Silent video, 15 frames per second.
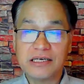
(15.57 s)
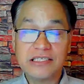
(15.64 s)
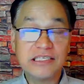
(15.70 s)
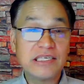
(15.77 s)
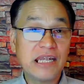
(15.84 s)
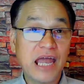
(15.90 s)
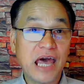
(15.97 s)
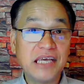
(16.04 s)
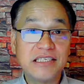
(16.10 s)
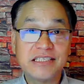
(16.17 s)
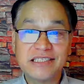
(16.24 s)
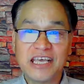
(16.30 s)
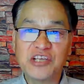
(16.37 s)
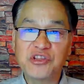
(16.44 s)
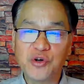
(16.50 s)
slice
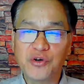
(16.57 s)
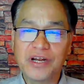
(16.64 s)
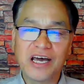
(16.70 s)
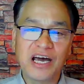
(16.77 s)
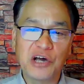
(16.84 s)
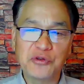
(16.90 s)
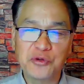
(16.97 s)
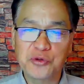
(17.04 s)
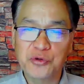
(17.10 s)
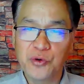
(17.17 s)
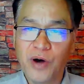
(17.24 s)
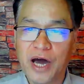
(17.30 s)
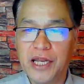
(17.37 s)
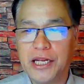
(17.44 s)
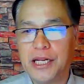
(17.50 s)
na ito ng
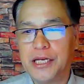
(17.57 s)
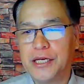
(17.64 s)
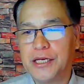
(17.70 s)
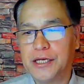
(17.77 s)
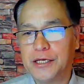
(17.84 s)
katotohanan.